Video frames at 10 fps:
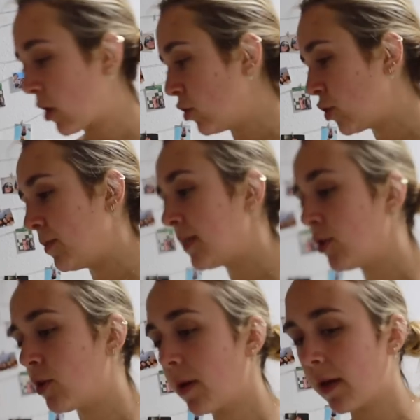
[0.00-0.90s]
el consumismo y
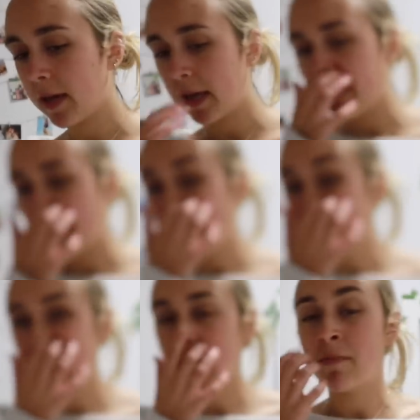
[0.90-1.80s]
sobre eh, para que
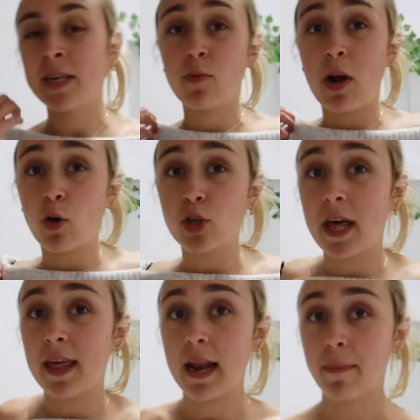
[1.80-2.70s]
vamos a tener más de una
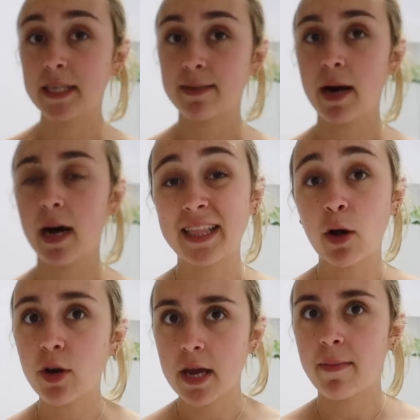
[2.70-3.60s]
cosa de la misma
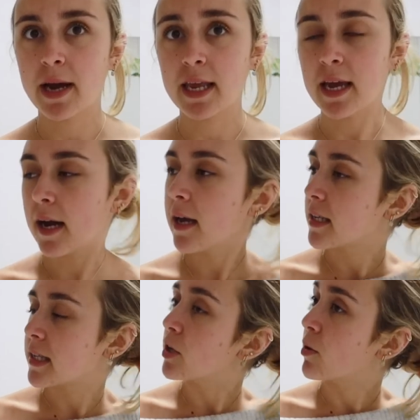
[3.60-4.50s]
categoría de maquillaje y
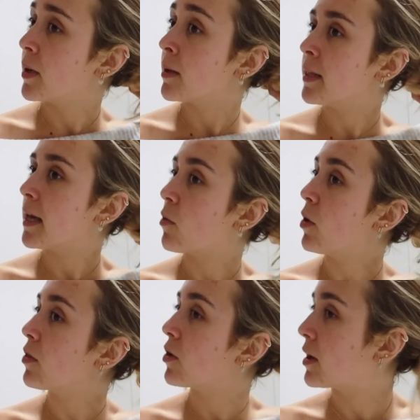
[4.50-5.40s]
estaba completamente de
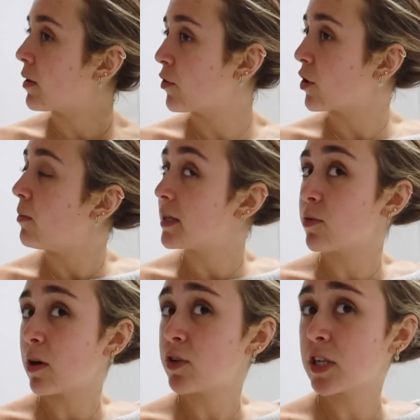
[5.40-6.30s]
acuerdo. Y cuando tengo más de
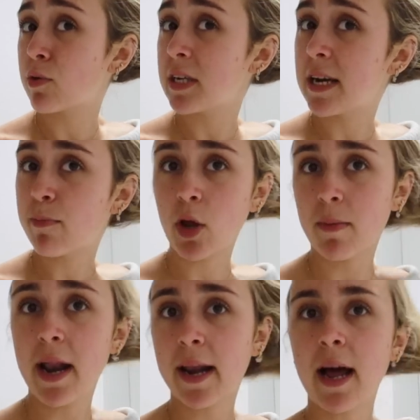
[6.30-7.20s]
una cosa suele ser porque
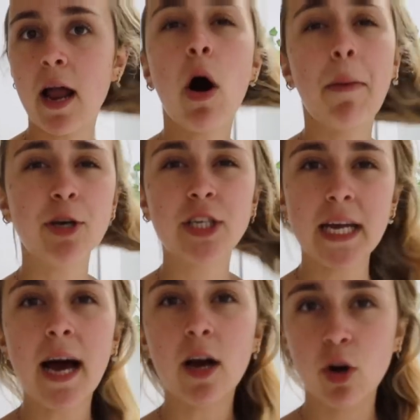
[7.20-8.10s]
me la han regalado, a menos que
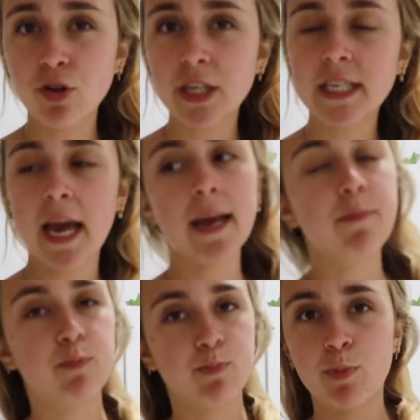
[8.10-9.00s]
sea glosses que
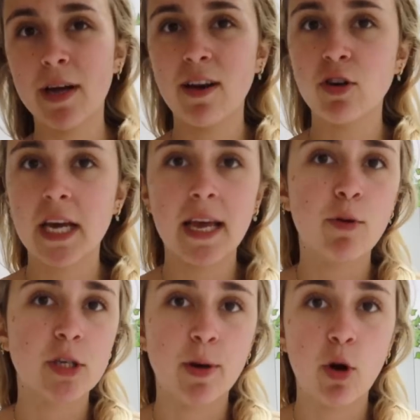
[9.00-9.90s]
ahí pueda tener los que quiera
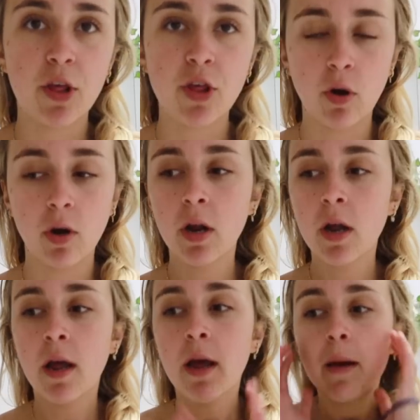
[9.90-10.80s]
porque es mi colección.
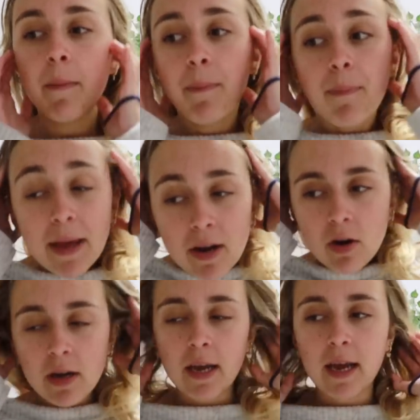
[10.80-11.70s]

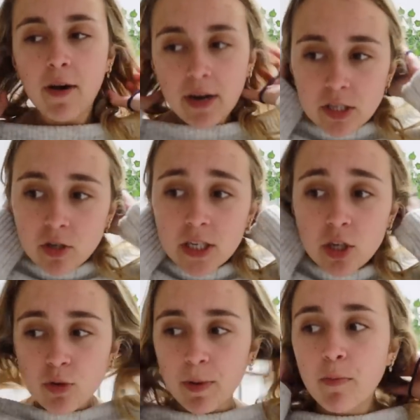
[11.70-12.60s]
Pero eh, ahora estoy
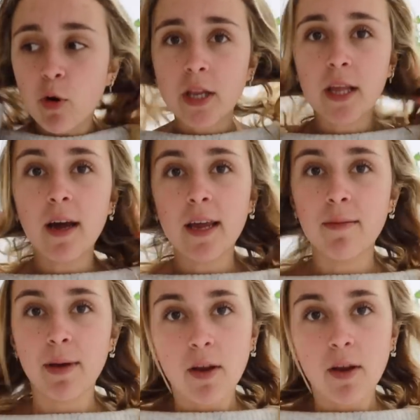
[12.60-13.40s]
siendo súper hipócrita y me